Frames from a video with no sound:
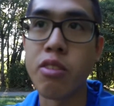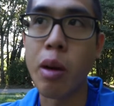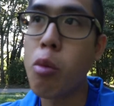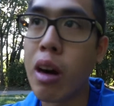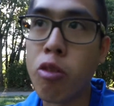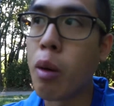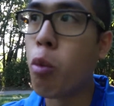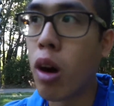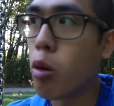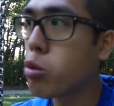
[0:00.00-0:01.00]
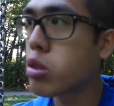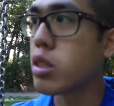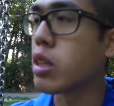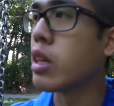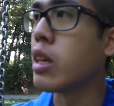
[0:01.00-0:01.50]
Vraiment avoir moins
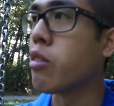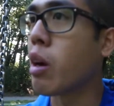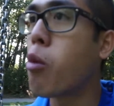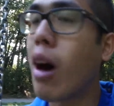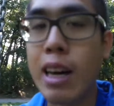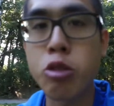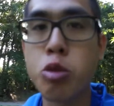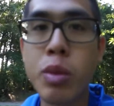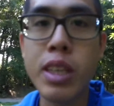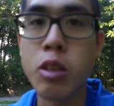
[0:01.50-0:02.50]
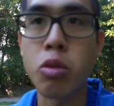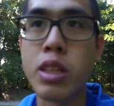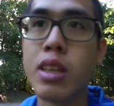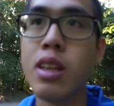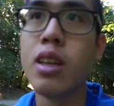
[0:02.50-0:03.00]
honte et vraiment assumer qui
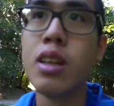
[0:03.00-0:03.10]
on est.